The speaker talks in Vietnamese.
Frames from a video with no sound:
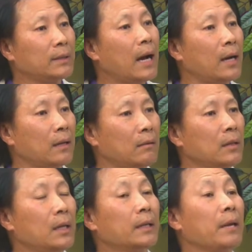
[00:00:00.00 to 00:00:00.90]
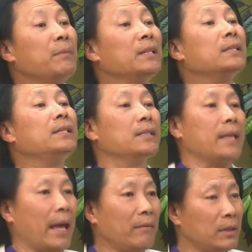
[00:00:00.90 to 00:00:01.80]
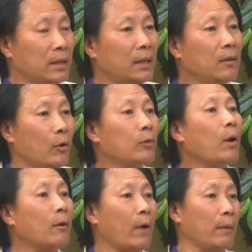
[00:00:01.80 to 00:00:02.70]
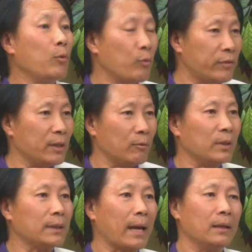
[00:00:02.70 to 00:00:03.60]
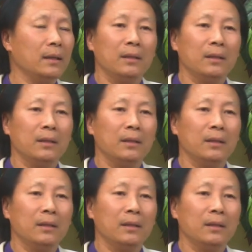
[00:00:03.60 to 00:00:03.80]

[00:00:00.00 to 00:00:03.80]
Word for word: thơ đó để mình chia sẻ về những cái nỗi khoác khoải buồn phiền của người ta